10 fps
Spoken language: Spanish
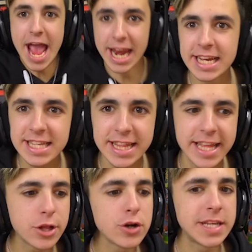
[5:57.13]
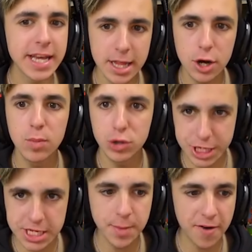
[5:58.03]
En este TikTok sí que tengo
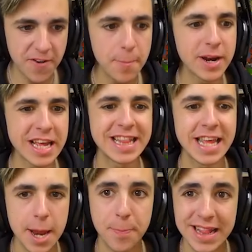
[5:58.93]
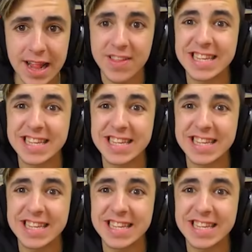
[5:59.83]
muchísima fe porque tiene pinta de